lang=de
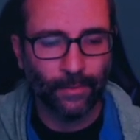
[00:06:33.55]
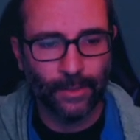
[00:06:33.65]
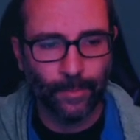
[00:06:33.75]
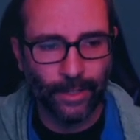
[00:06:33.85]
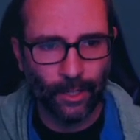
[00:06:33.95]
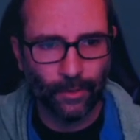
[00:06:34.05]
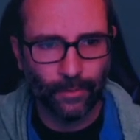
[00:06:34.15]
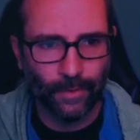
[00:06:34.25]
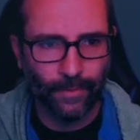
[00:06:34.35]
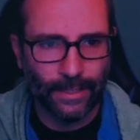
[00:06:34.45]
was man
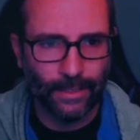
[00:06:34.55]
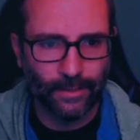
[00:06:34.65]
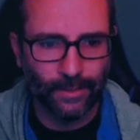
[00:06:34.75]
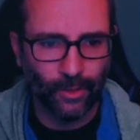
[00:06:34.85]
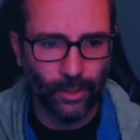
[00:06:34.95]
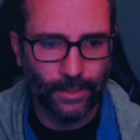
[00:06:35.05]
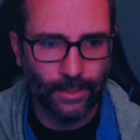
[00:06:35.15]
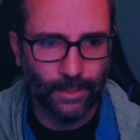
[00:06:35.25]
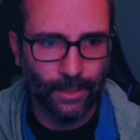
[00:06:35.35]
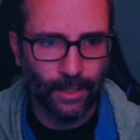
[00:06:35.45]
darauf wetten
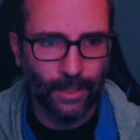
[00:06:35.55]
sollte.